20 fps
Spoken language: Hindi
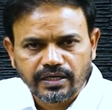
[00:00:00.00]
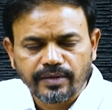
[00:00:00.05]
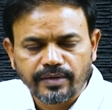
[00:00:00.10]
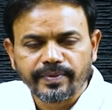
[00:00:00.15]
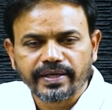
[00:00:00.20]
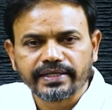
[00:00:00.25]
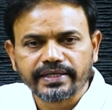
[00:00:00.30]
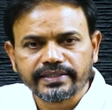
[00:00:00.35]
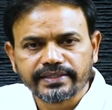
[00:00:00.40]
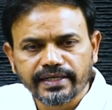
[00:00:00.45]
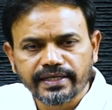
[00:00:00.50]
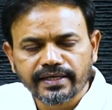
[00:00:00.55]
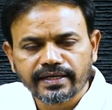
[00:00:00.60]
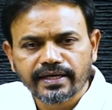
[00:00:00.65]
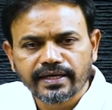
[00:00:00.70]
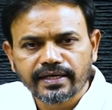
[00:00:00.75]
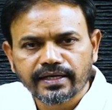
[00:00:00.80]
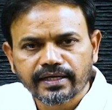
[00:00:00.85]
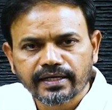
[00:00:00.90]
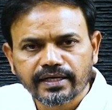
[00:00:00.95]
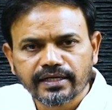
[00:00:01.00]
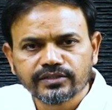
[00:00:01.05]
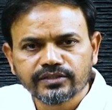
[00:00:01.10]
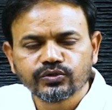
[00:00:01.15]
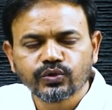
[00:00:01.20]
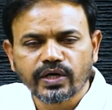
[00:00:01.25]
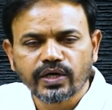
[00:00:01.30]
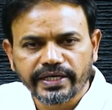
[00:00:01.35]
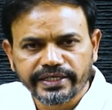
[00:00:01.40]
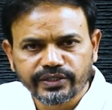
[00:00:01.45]
हमारे तेलंगाना का
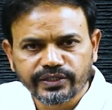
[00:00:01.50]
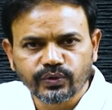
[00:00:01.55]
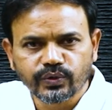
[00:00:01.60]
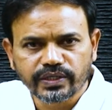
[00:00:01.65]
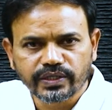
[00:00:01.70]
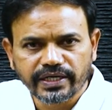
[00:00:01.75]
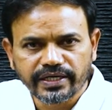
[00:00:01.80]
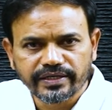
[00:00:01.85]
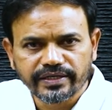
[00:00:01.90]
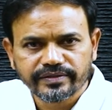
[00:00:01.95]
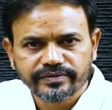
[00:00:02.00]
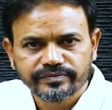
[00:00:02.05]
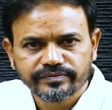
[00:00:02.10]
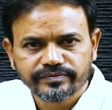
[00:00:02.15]
जो हाई कोर्ट है